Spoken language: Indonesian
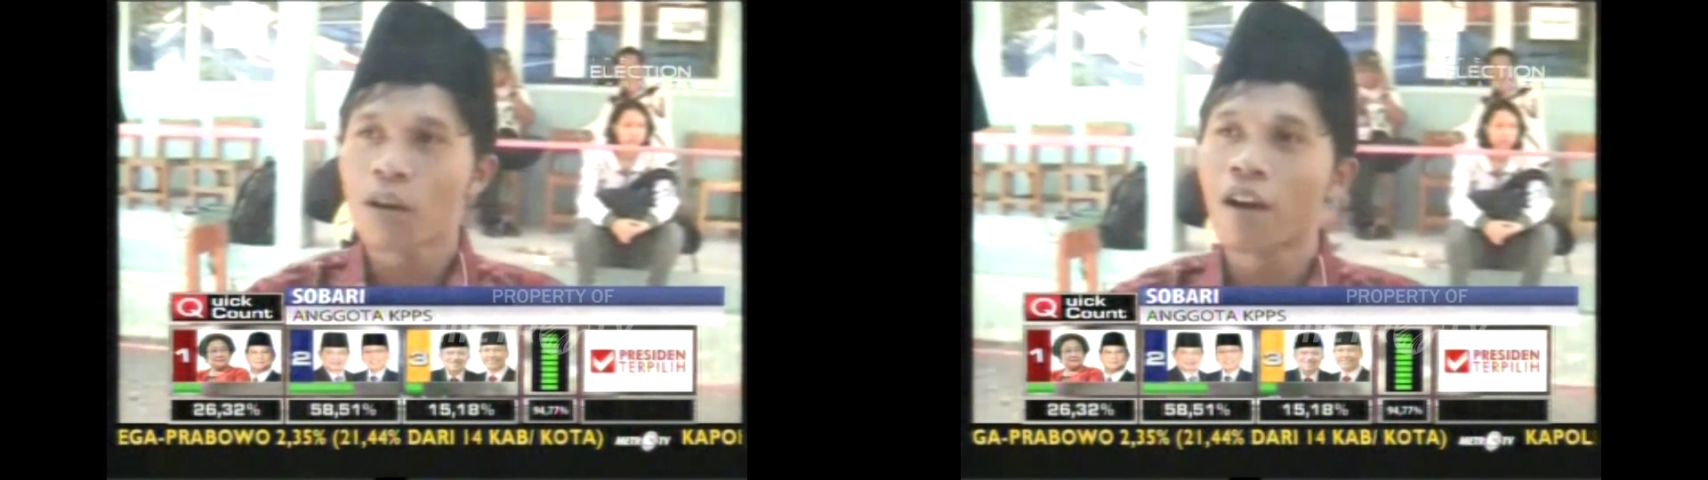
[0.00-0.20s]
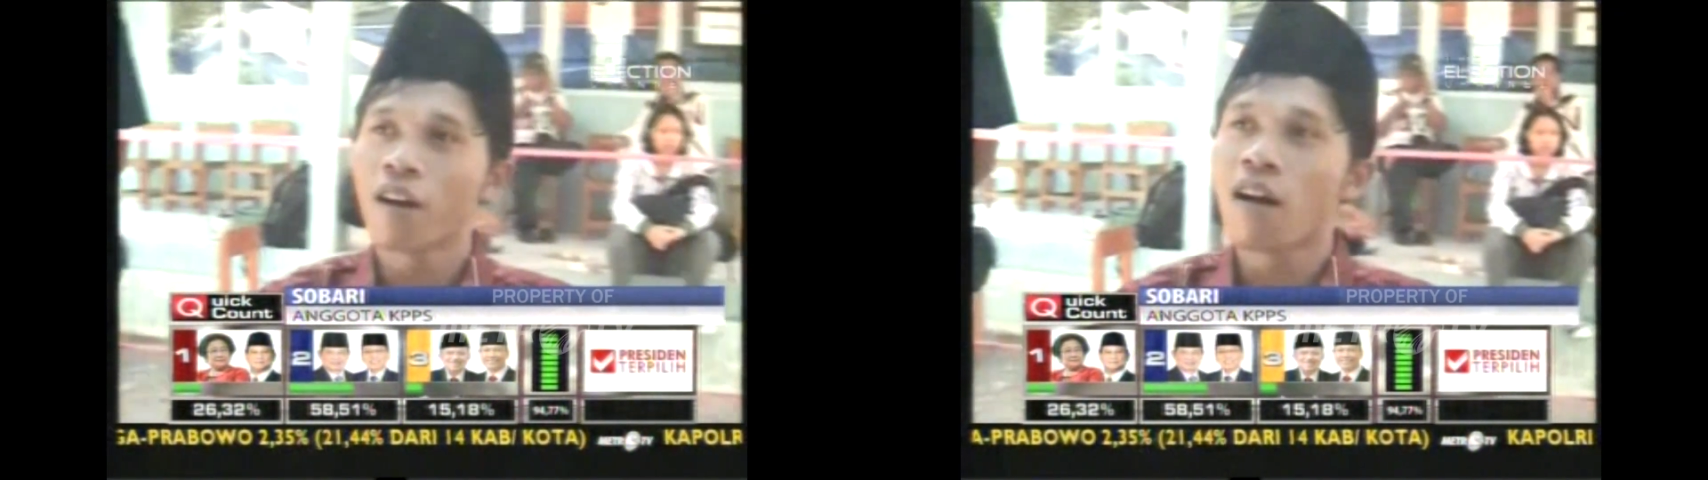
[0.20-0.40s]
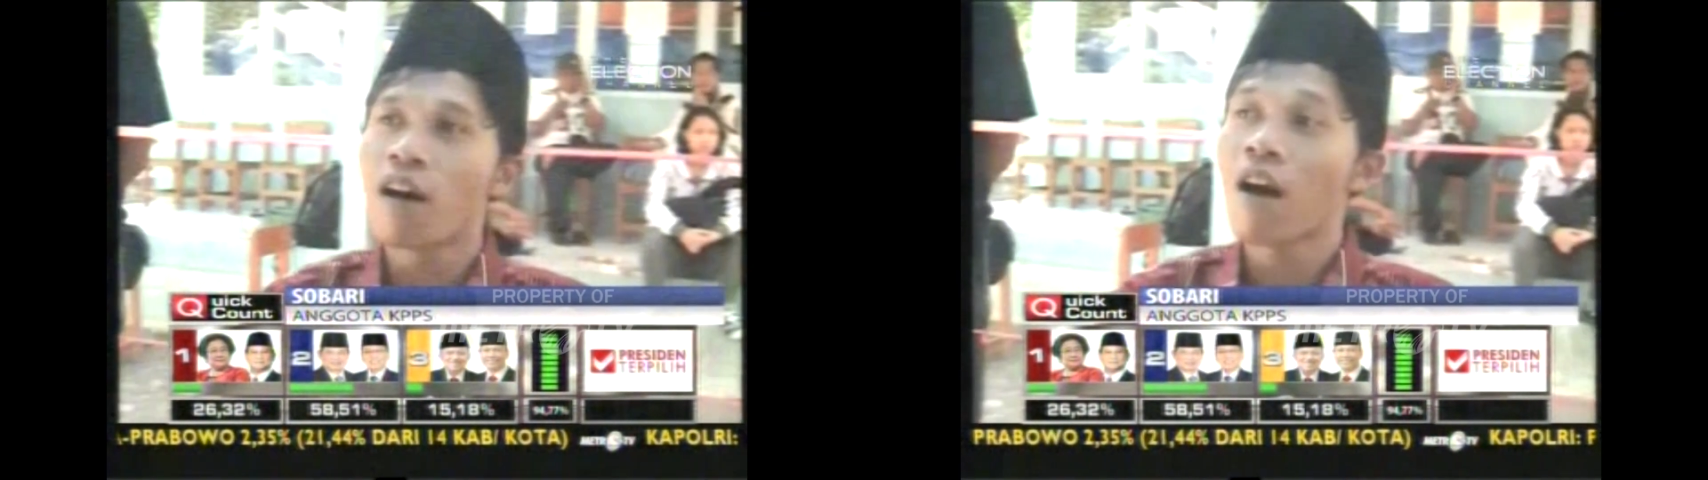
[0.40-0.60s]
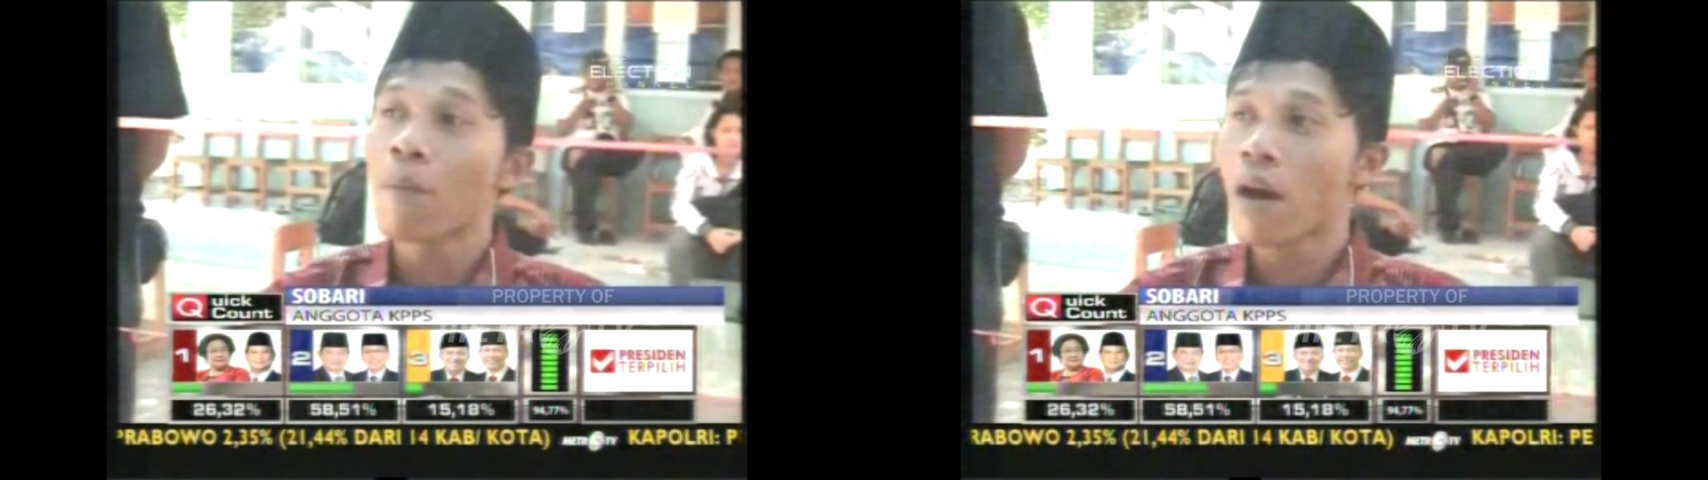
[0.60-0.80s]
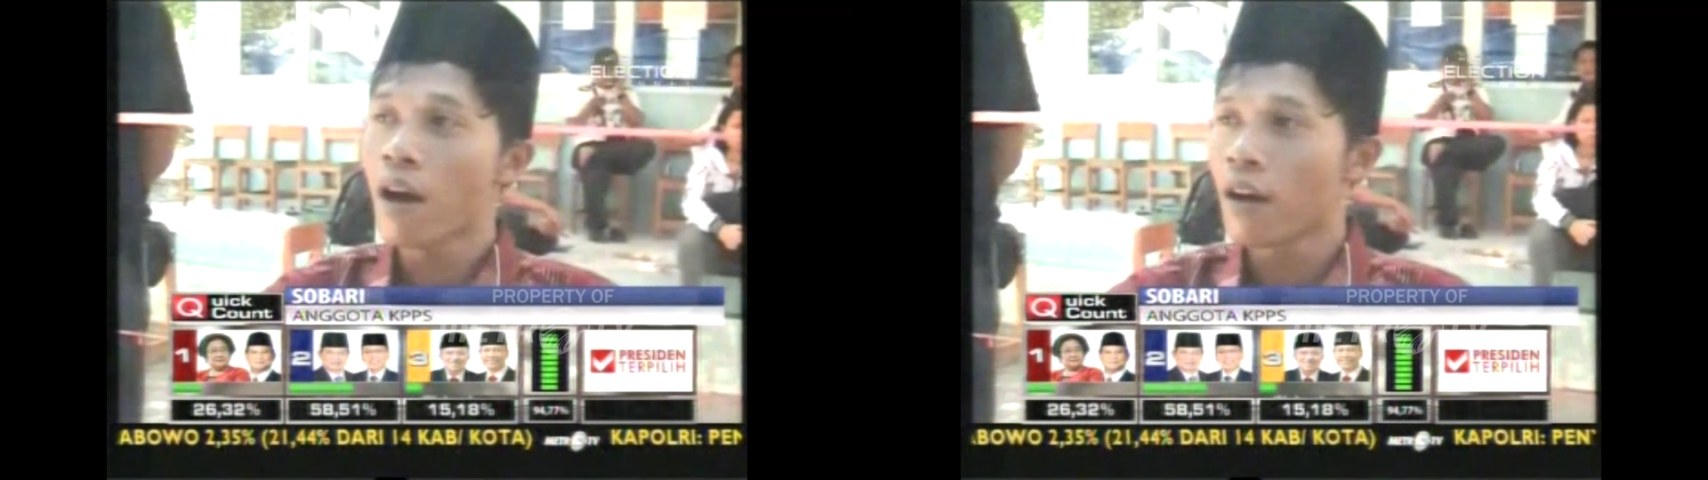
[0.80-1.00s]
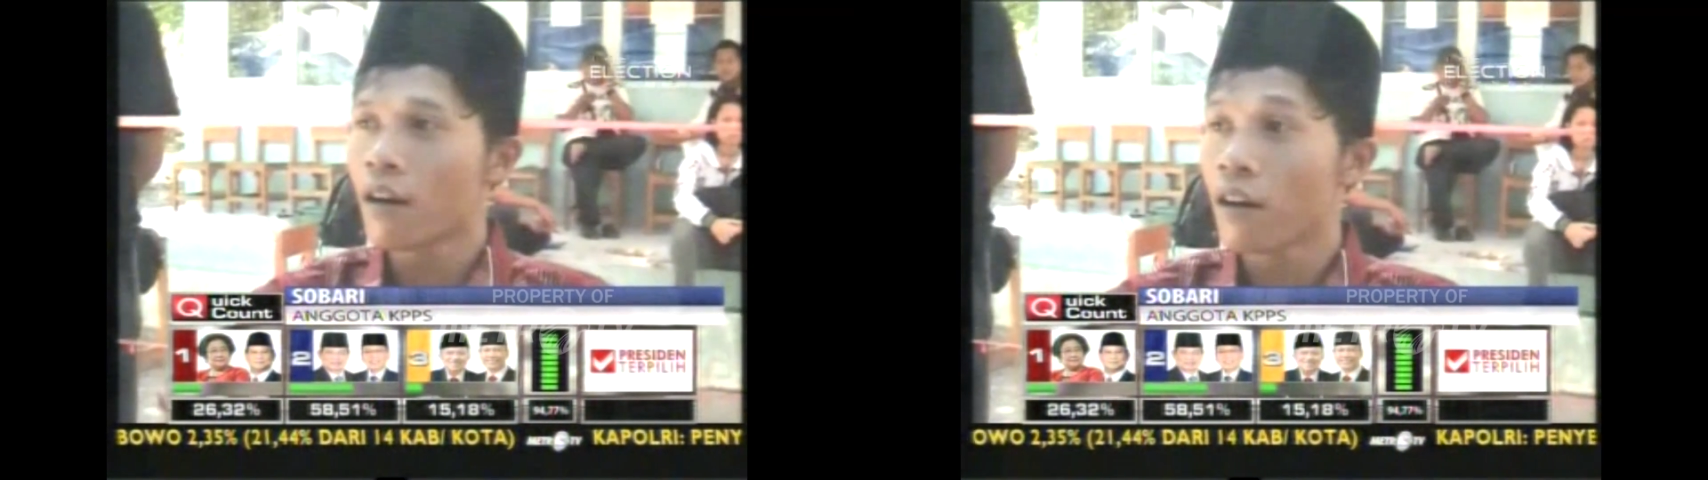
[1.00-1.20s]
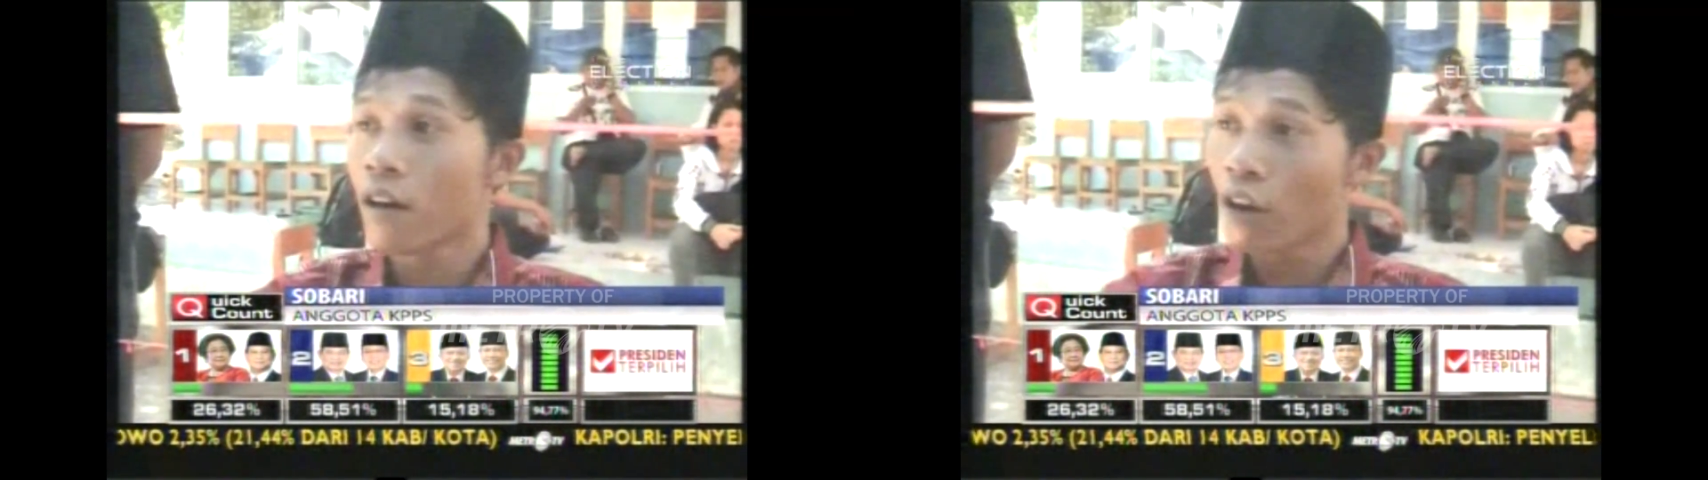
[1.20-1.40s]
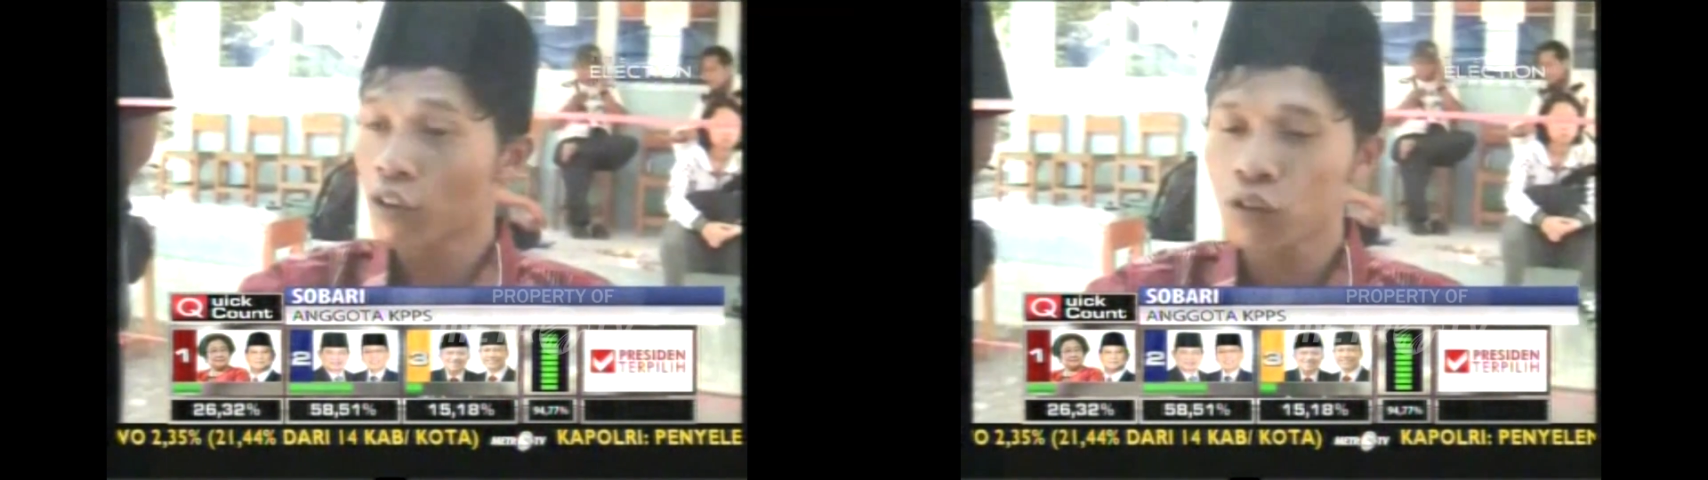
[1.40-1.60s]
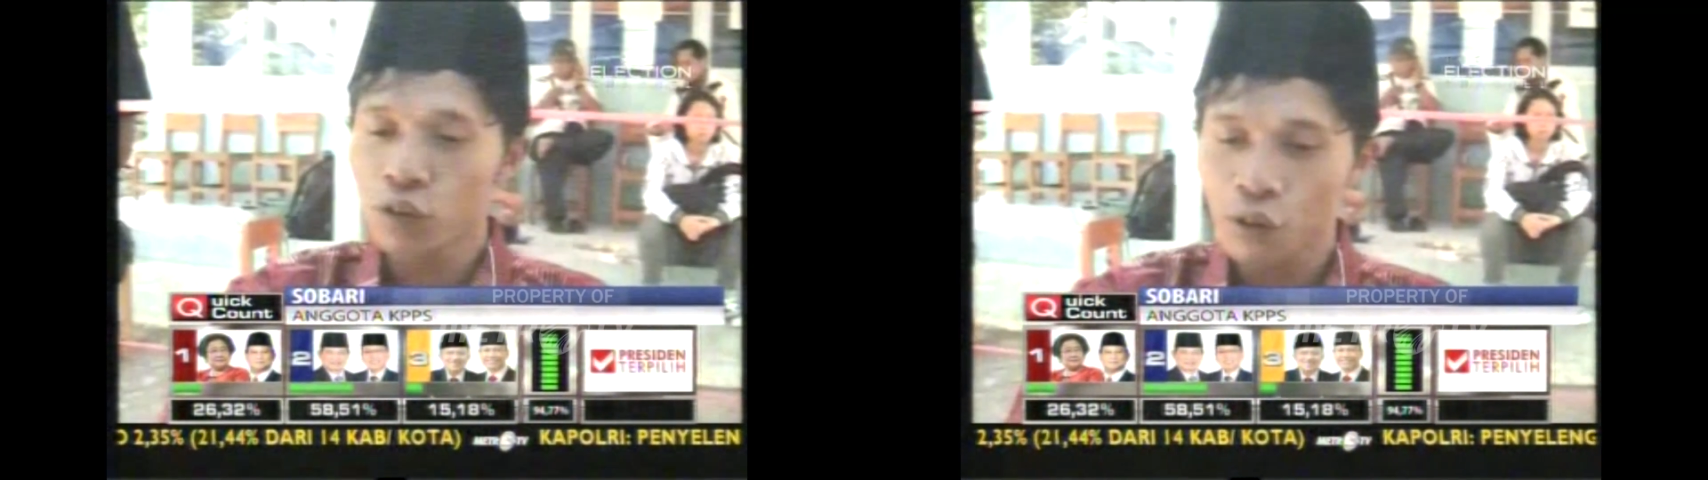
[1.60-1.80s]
juga nggak apa nggak